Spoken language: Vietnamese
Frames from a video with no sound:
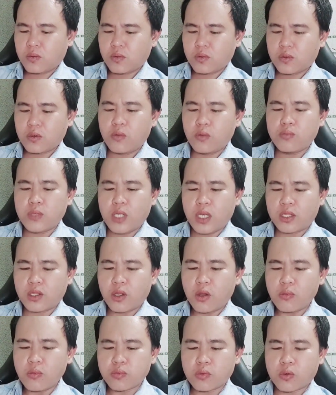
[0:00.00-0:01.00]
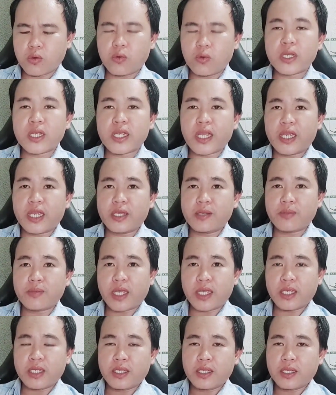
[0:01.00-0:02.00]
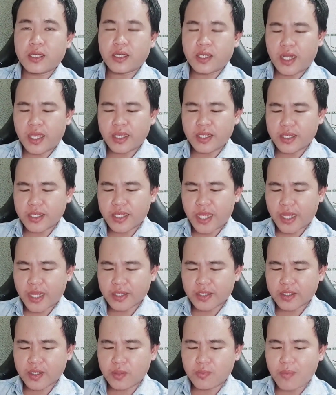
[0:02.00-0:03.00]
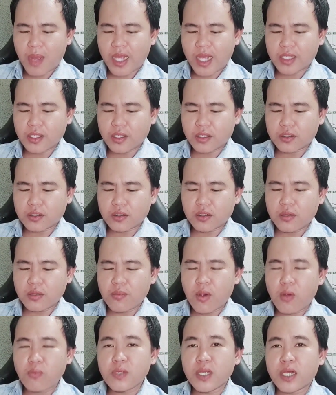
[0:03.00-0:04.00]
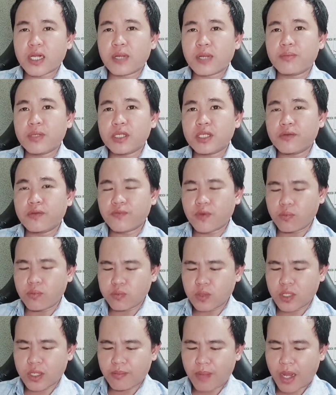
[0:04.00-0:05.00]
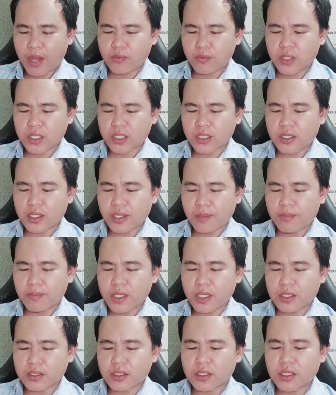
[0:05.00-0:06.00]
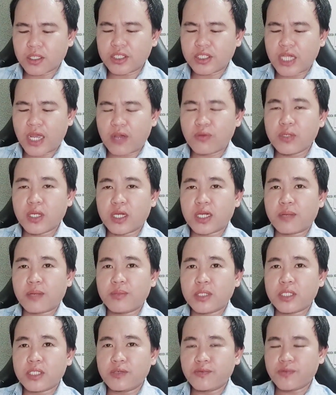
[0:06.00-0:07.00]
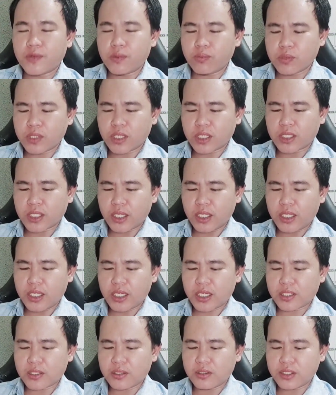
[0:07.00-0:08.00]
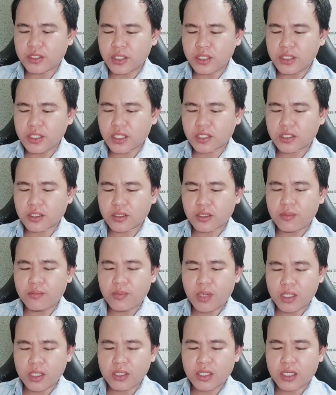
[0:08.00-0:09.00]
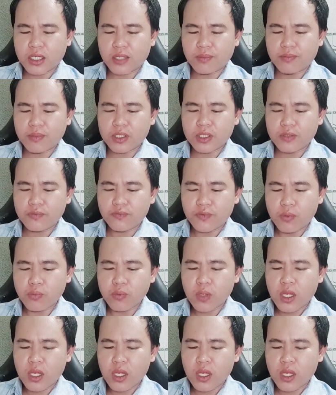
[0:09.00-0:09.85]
Khung giờ tốt của cái ngày hôm nay là giờ dần từ 3 giờ cho tới 4 giờ 59 phút, giờ Mão là từ 5 giờ cho tới 6 giờ 59 phút, giờ Tỵ là từ 9 giờ cho tới 10 giờ 59 phút